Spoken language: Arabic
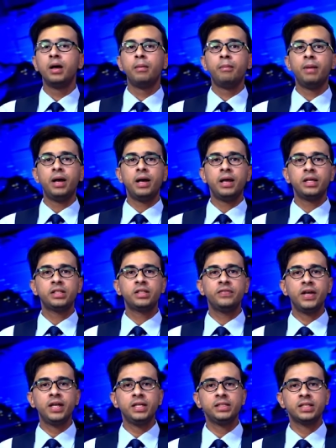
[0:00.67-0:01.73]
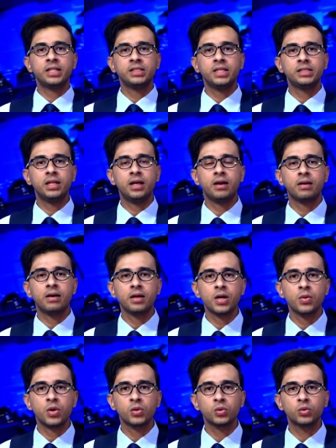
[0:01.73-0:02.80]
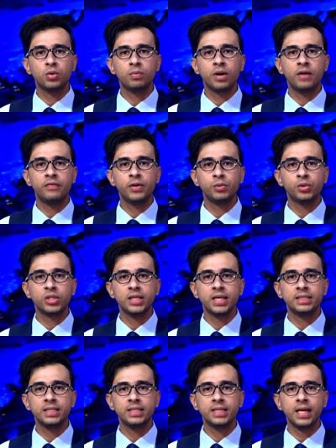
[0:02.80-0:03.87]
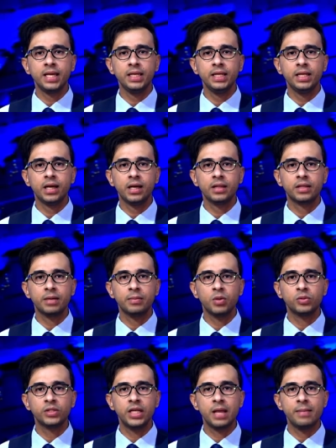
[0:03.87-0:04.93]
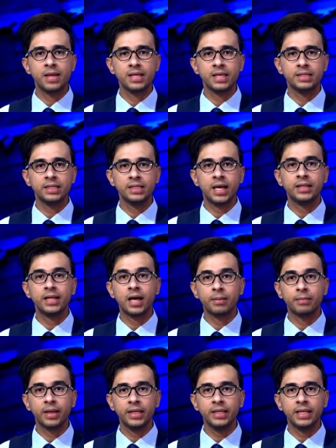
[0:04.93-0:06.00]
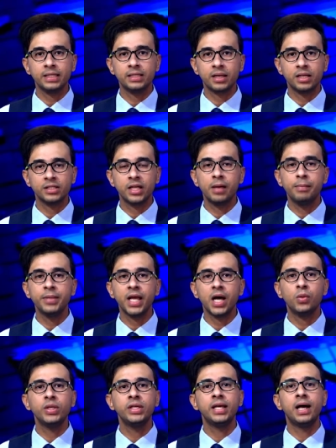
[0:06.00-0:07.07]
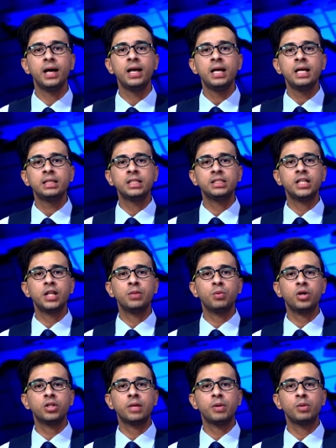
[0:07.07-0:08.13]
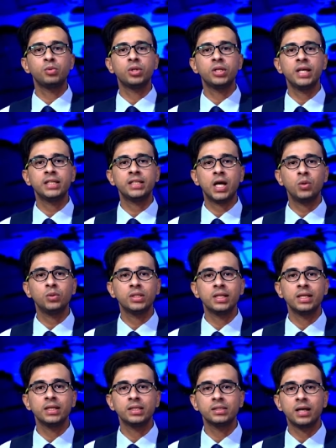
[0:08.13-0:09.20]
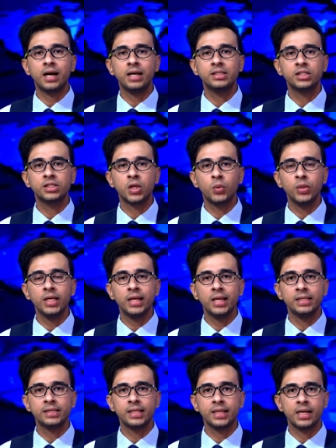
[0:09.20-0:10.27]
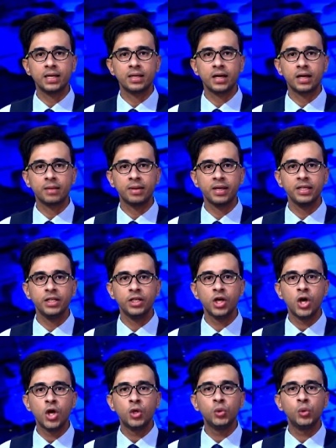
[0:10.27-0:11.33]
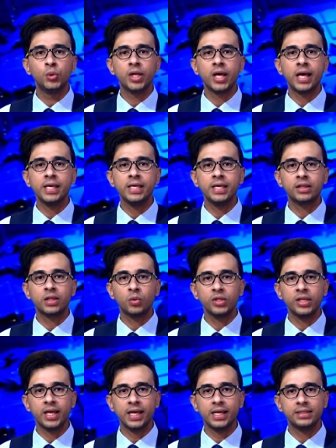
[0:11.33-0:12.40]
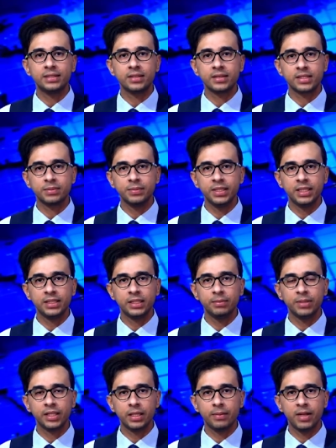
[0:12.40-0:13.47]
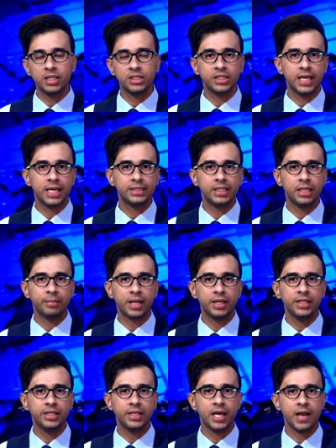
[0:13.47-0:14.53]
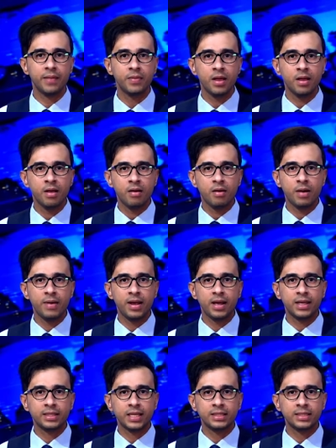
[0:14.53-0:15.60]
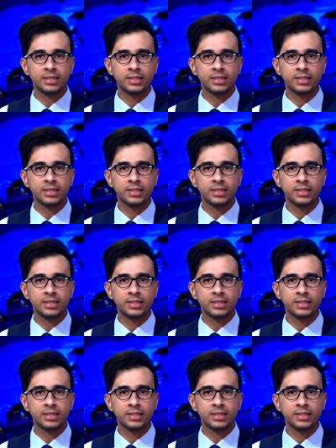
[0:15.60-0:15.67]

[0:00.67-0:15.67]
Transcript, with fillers: مع ارتفاع درجات الحرارة والرطوبة في مديريات ساحل حضرموت إلى ما يزيد عن 40 درجة مئوية تجهل معظم المديريات عودة الانقطاعات الطويلة للتيار الكهربائي دون أي توضيحات رسمية من قبل الجهات المعنية وبلغت عدد